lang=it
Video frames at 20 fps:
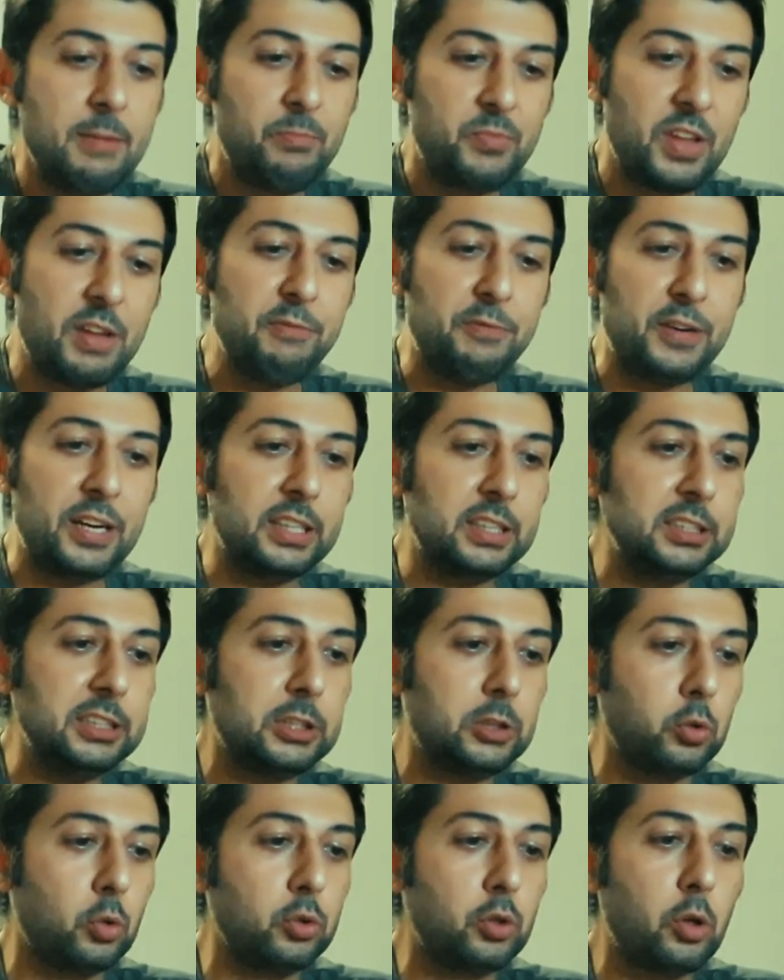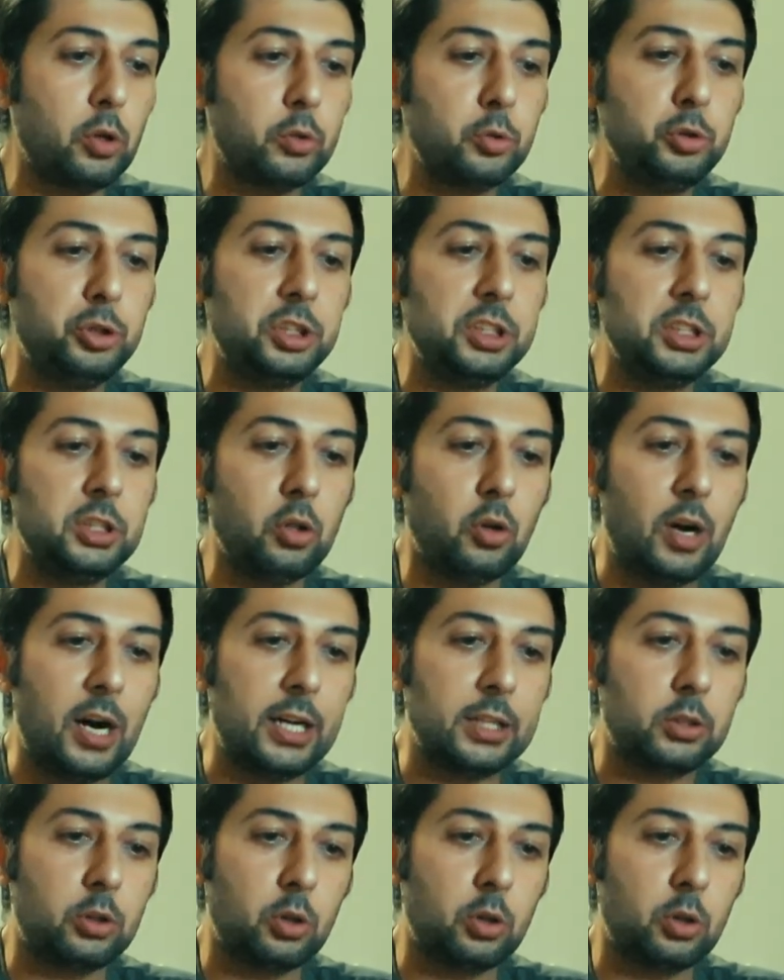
E infatti sono riuscito a